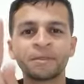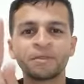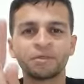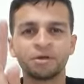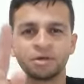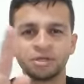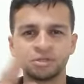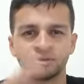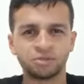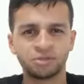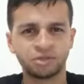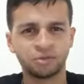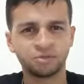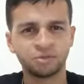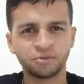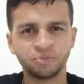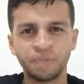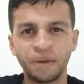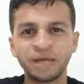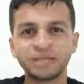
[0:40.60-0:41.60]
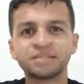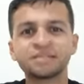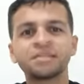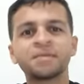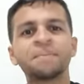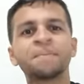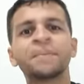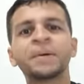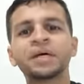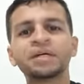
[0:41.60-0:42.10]
nós estamos
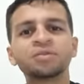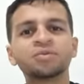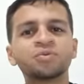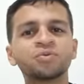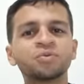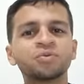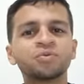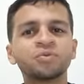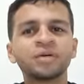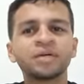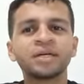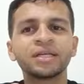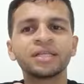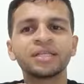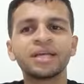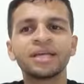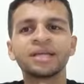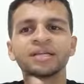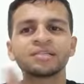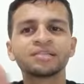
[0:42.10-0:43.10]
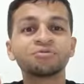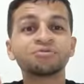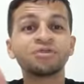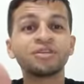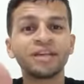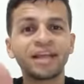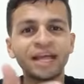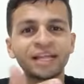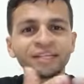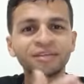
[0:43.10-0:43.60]
participando de uma interação
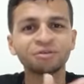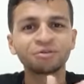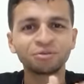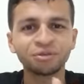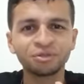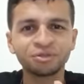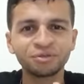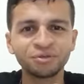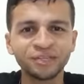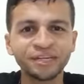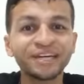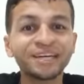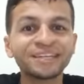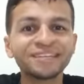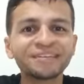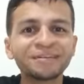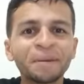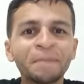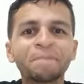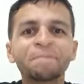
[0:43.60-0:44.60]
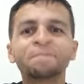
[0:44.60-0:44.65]
direta com o estudante,